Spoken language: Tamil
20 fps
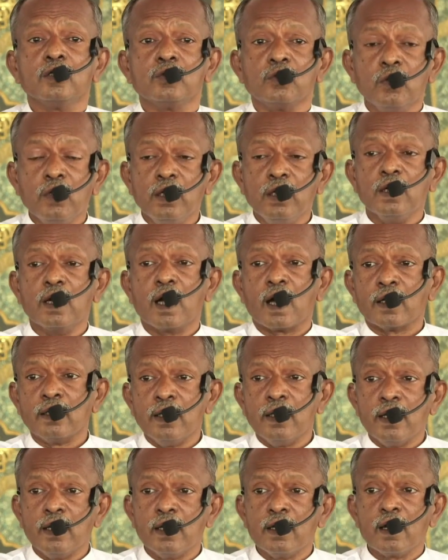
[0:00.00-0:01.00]
சொல்லி
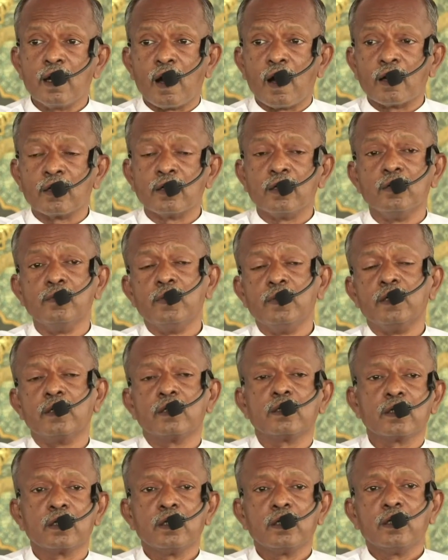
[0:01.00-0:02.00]
அதே
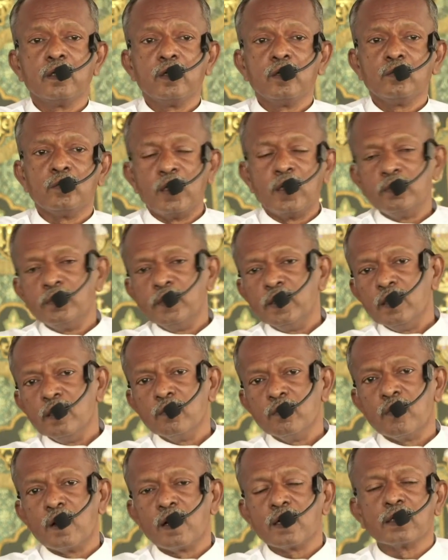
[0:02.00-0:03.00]
ஆண்டவர்
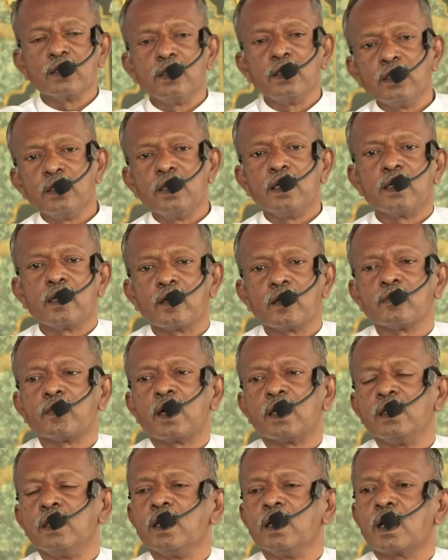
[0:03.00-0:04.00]
மறுபடியுமாக்கு ஏழாம்
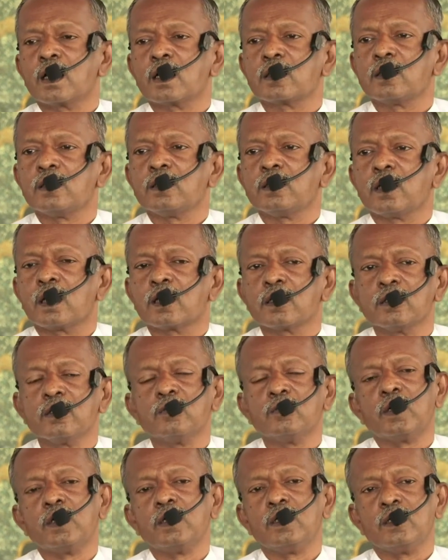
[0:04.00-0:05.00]
அதிகாரத்தை
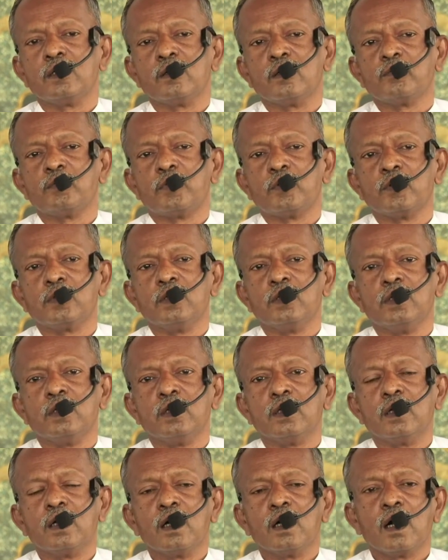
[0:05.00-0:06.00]
கடந்து வருகின்ற பொழுது
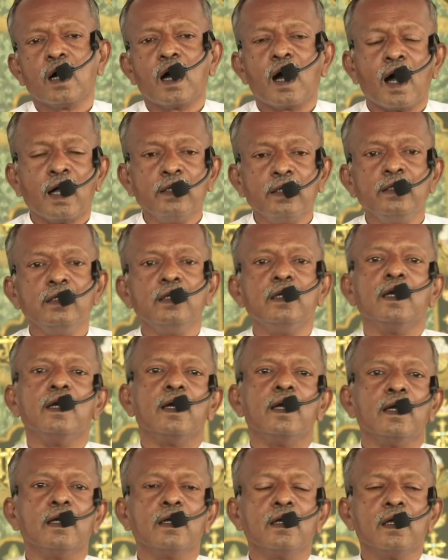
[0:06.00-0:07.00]
அங்கே
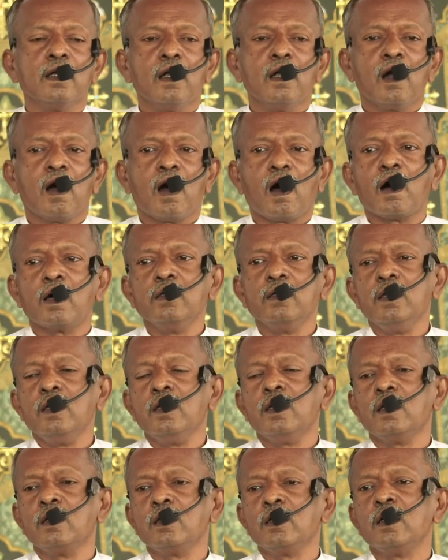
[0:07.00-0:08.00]
ஆயி
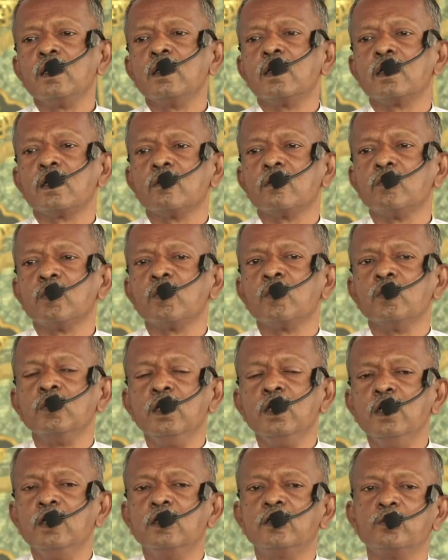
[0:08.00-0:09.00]
என்கின்ற
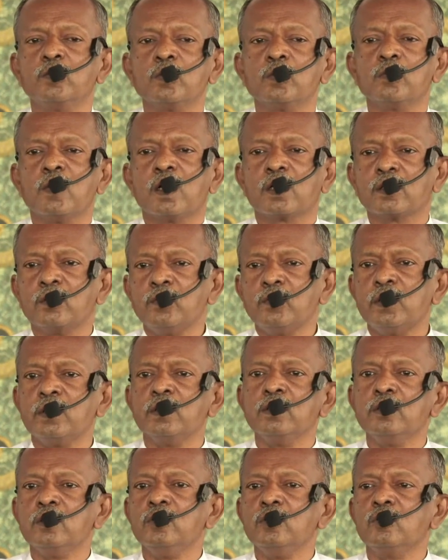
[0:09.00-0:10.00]
விரோதிகளுக்கு முன்பாக
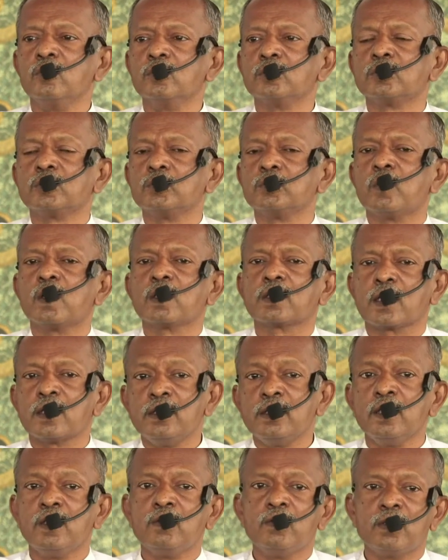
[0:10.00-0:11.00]
விழுந்து யோசுவா
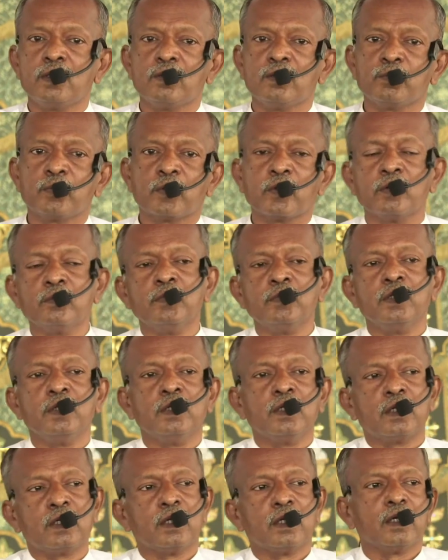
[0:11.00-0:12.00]
கண்ணீர் விட்டு
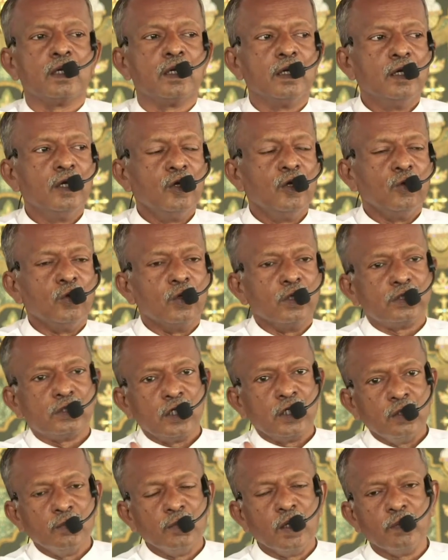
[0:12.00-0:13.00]
புலம்புகின்ற ஒரு
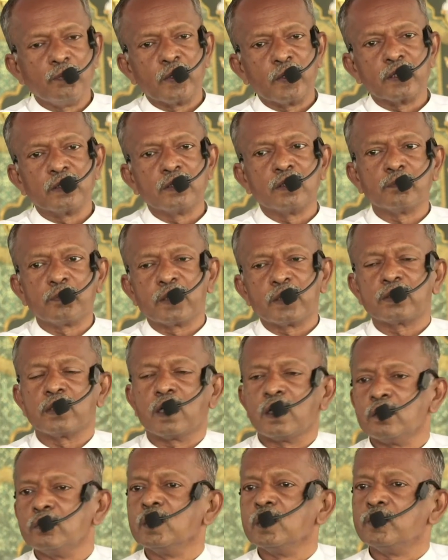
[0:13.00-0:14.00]
சிறுமைப்படுத்தப்பட்ட
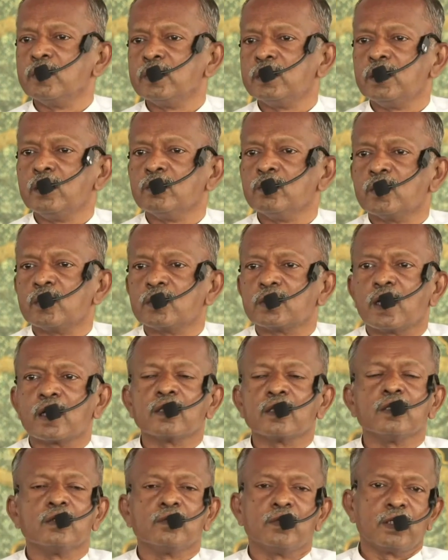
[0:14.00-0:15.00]
அனுபவத்தையும் அவர்
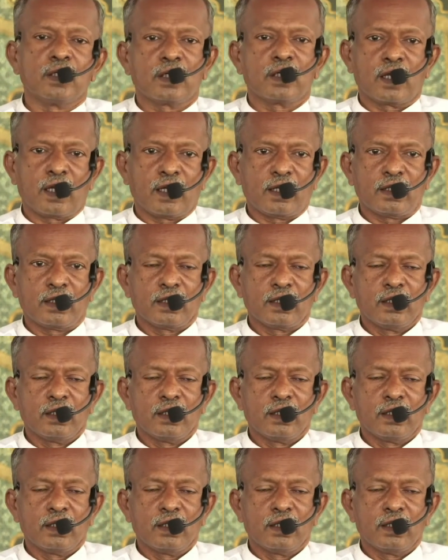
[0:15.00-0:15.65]
கடந்து வருகிறார்